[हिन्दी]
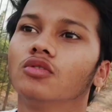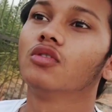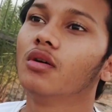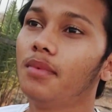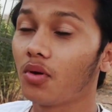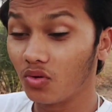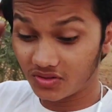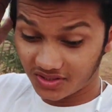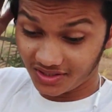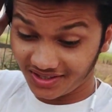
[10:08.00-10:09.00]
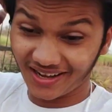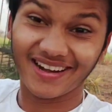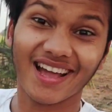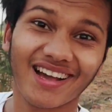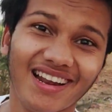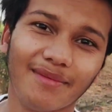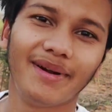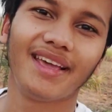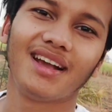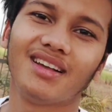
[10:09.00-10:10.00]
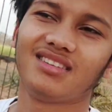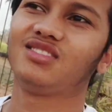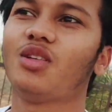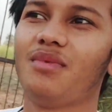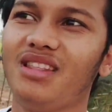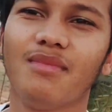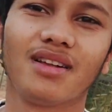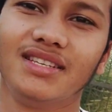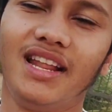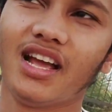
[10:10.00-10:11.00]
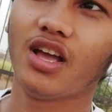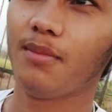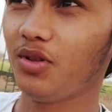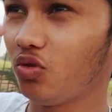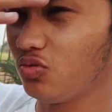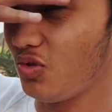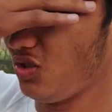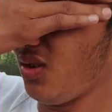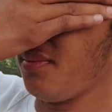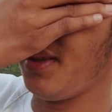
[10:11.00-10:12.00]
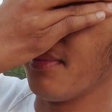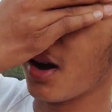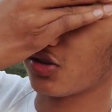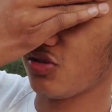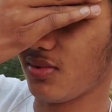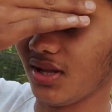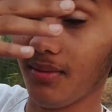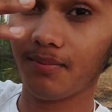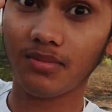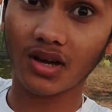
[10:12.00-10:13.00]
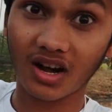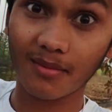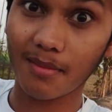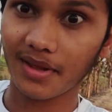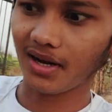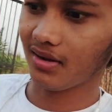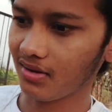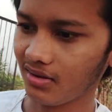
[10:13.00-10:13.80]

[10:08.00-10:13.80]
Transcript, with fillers: तो अभी कुछ ठंडा खाना पड़ेगा तभी दिमाग चलेगा अभी तो एकदम दिमाग तो मतलब गर्म है मेरा